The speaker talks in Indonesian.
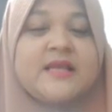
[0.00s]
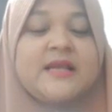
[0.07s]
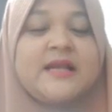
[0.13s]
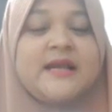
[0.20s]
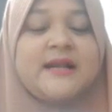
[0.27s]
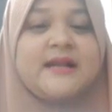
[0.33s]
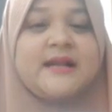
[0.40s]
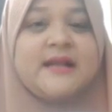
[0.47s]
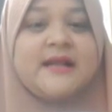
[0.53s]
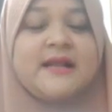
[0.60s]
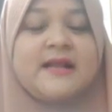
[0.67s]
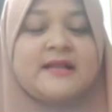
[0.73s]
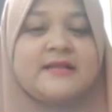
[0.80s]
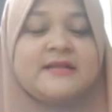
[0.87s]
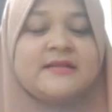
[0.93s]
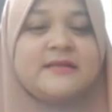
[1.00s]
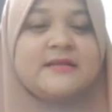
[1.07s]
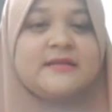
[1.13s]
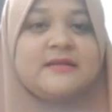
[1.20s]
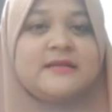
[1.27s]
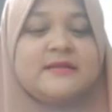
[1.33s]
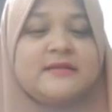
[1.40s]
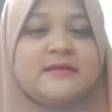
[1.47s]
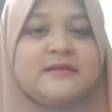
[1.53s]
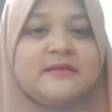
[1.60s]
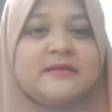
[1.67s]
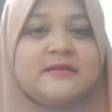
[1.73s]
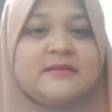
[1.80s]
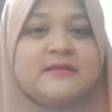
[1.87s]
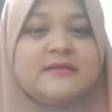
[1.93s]
karena
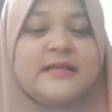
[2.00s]
eh,